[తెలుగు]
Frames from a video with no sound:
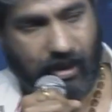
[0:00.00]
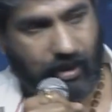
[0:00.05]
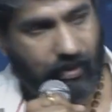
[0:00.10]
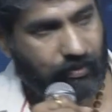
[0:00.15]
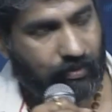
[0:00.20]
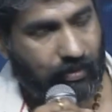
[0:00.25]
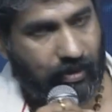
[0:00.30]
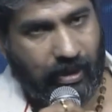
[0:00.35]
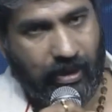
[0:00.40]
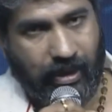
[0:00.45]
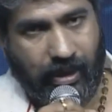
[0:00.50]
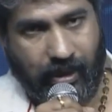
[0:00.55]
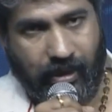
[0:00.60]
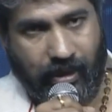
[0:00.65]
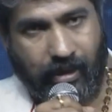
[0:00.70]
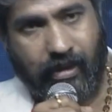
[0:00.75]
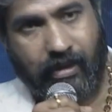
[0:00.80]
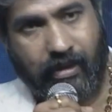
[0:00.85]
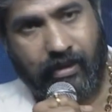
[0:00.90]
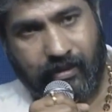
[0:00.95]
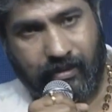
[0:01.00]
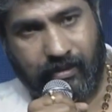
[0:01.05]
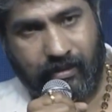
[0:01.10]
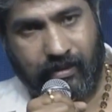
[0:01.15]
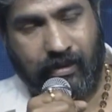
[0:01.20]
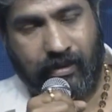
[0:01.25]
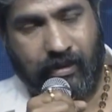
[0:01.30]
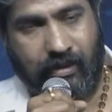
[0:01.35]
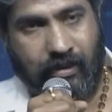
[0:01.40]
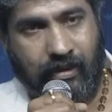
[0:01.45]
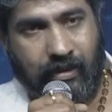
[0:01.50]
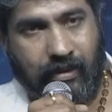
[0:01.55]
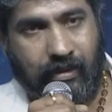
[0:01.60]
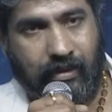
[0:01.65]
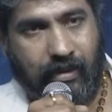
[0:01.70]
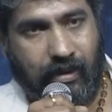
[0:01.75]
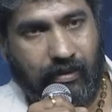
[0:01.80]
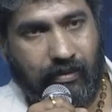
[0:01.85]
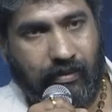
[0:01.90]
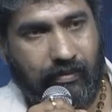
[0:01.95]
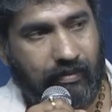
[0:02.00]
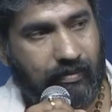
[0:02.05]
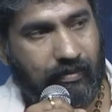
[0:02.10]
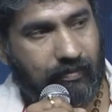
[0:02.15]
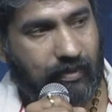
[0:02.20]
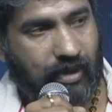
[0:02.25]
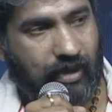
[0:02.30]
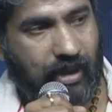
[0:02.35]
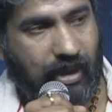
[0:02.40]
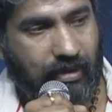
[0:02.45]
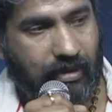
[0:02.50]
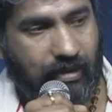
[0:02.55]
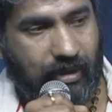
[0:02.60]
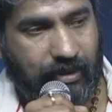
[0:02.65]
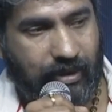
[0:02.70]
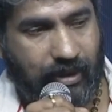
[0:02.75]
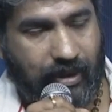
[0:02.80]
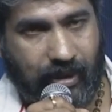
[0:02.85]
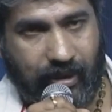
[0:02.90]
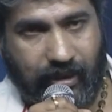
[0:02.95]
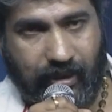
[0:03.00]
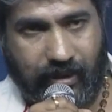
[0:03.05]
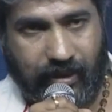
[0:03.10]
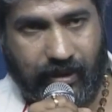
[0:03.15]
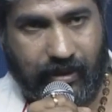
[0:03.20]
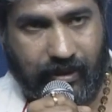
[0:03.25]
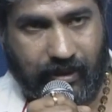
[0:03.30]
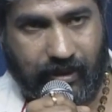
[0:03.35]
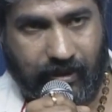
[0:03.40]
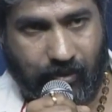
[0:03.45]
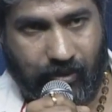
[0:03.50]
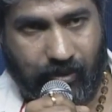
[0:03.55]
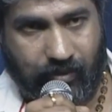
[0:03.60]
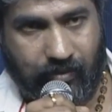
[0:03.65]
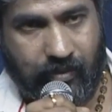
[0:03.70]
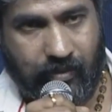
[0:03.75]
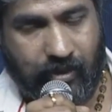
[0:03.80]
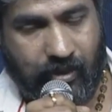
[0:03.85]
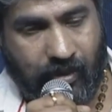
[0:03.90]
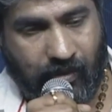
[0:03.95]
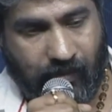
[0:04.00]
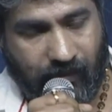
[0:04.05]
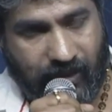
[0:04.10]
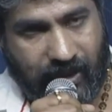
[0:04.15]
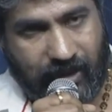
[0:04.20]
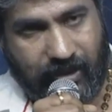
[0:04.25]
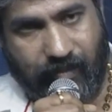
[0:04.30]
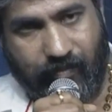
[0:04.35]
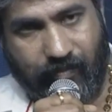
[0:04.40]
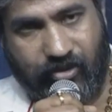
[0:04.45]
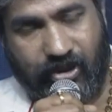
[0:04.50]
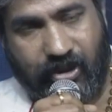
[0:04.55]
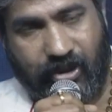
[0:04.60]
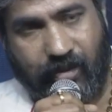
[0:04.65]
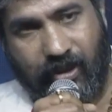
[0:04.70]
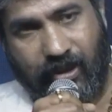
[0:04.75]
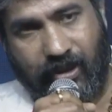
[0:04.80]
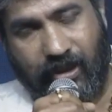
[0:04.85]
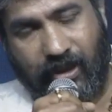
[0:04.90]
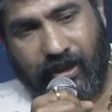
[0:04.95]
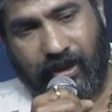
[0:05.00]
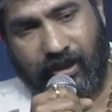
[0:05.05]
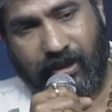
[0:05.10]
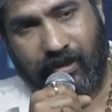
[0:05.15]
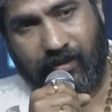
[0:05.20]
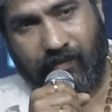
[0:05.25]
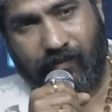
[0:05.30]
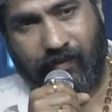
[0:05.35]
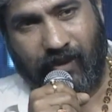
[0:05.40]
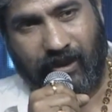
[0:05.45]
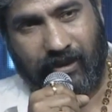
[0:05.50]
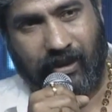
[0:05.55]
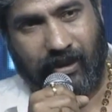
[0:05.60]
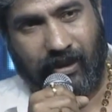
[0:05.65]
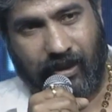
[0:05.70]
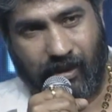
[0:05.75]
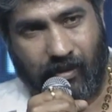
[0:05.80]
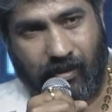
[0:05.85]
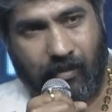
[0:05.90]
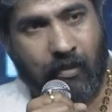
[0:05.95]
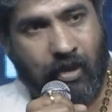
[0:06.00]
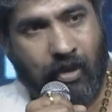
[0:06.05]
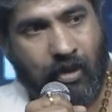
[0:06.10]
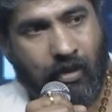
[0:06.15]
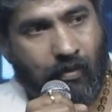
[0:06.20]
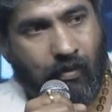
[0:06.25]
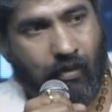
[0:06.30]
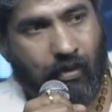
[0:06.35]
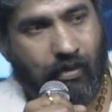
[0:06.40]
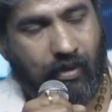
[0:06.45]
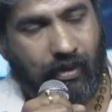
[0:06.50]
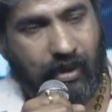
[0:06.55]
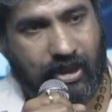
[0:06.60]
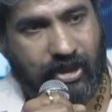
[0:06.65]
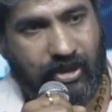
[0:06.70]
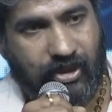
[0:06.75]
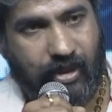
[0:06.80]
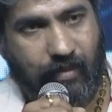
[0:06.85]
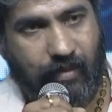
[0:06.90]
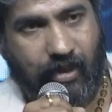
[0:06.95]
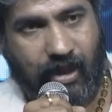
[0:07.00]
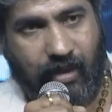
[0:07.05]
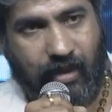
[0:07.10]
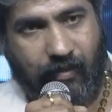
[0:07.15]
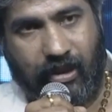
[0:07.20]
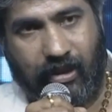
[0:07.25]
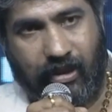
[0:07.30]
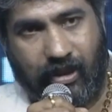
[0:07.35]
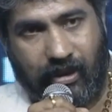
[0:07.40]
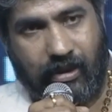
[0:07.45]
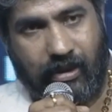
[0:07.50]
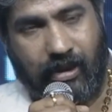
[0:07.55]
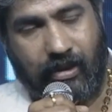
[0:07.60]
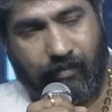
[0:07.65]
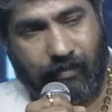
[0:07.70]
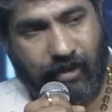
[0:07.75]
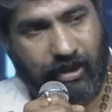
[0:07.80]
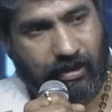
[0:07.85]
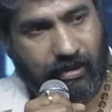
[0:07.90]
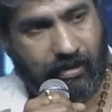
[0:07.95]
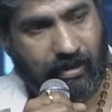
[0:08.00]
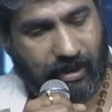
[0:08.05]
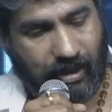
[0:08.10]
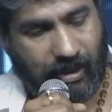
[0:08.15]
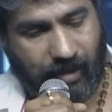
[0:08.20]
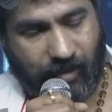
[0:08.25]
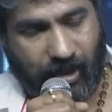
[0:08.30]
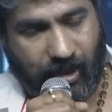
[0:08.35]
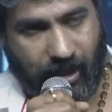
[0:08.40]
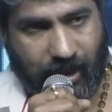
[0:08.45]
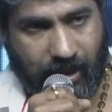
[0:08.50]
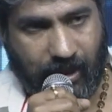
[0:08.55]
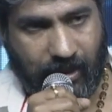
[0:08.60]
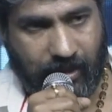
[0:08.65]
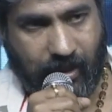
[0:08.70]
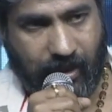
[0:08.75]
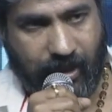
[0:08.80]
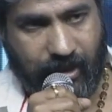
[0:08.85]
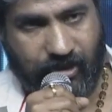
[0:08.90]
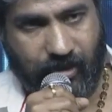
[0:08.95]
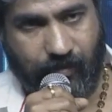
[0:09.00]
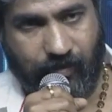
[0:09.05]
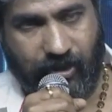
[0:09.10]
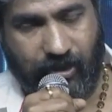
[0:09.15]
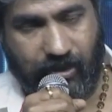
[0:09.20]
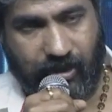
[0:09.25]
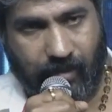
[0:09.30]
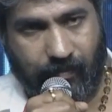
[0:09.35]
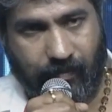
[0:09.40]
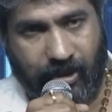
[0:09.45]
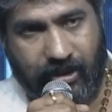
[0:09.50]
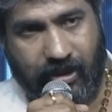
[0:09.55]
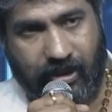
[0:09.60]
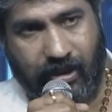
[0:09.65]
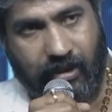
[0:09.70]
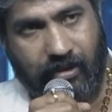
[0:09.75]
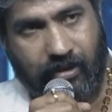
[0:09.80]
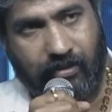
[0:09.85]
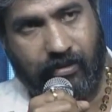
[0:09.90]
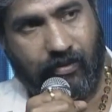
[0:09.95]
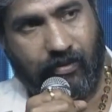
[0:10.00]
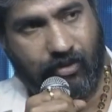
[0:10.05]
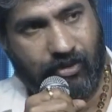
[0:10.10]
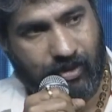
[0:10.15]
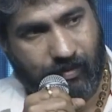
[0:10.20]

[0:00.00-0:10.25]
జరుగుతుండగా తను అరుంధతి కానీ ఇప్పుడు వేదం సినిమాలు కానీ ఫర్దర్గా ఒక్కొక్క సినిమా అనమాట తన మెట్లు నాకు మా రాఘేంద్ర గారు చెప్పినట్లుగా మెట్లు ఎక్కుతూ వచ్చి